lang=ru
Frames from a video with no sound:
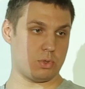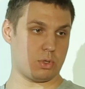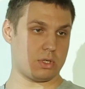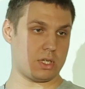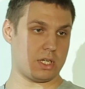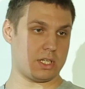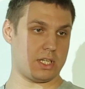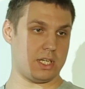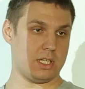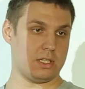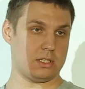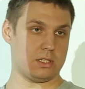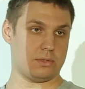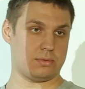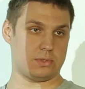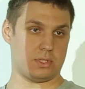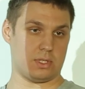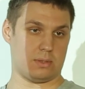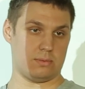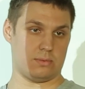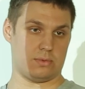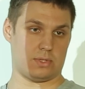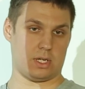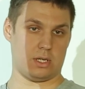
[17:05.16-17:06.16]
много агентов,
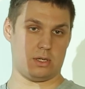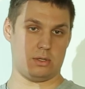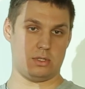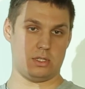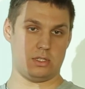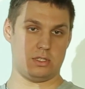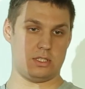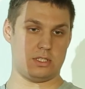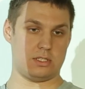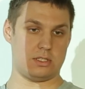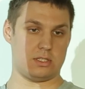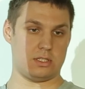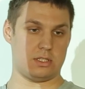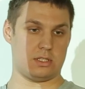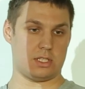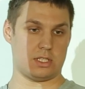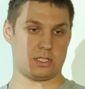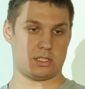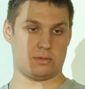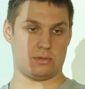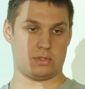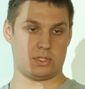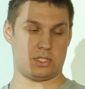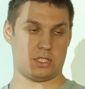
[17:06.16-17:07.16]
там в районе 10
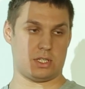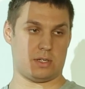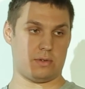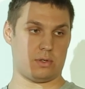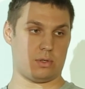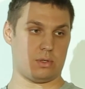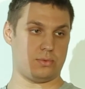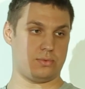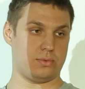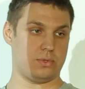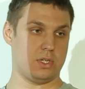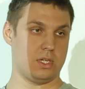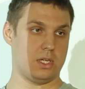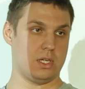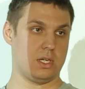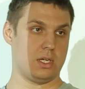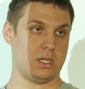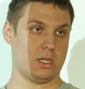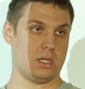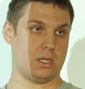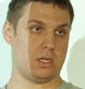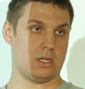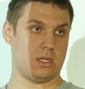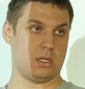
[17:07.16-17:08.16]
тестовых серверов —
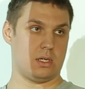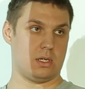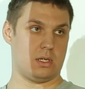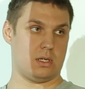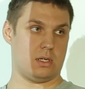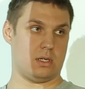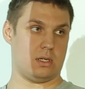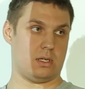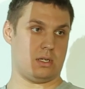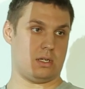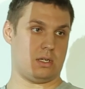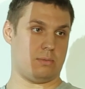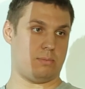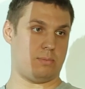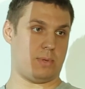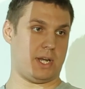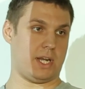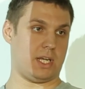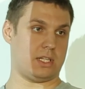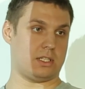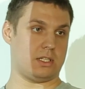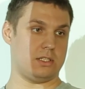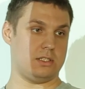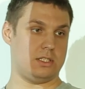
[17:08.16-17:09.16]
а,
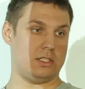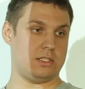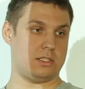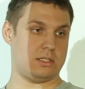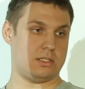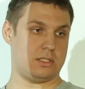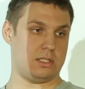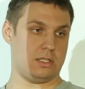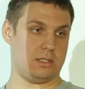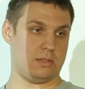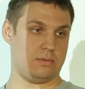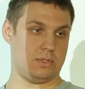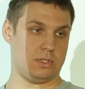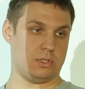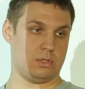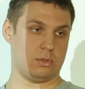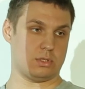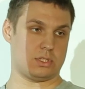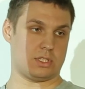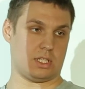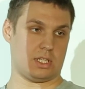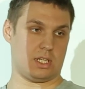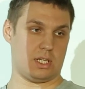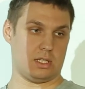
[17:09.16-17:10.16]
порядка 10
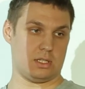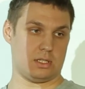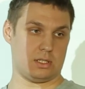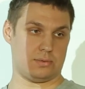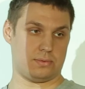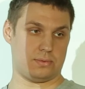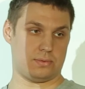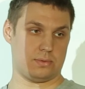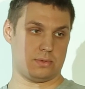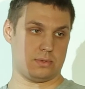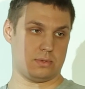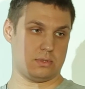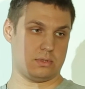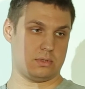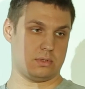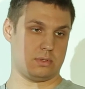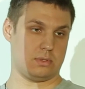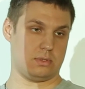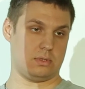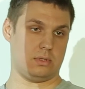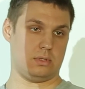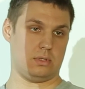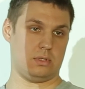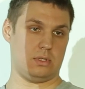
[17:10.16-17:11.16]
Windows-агентов,
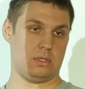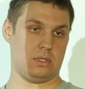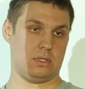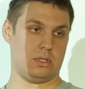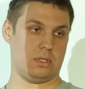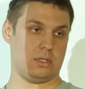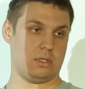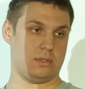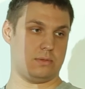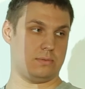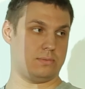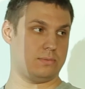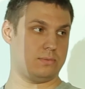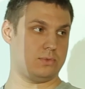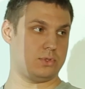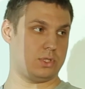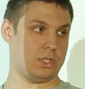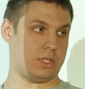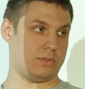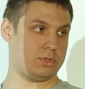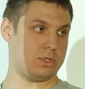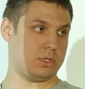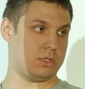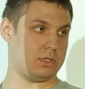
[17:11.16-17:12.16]
и
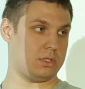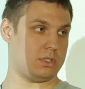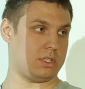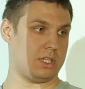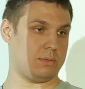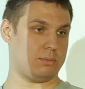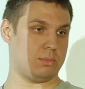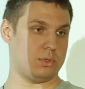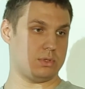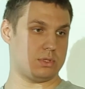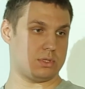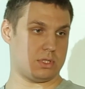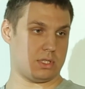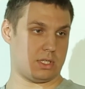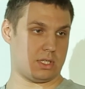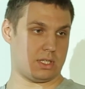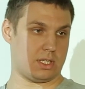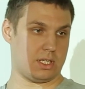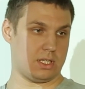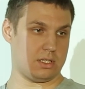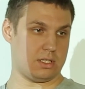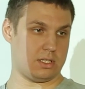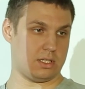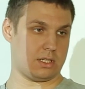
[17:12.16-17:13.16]
на все это требуются
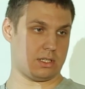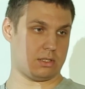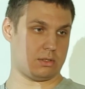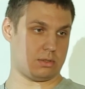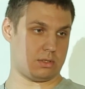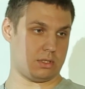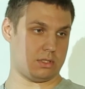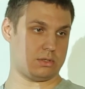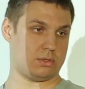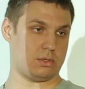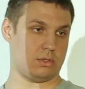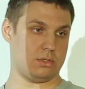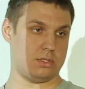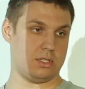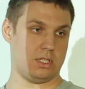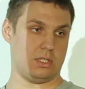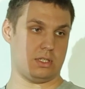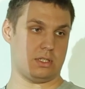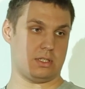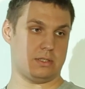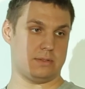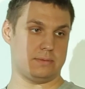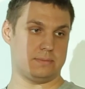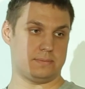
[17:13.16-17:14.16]
агенты, которые стоят
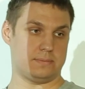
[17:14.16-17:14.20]
денег.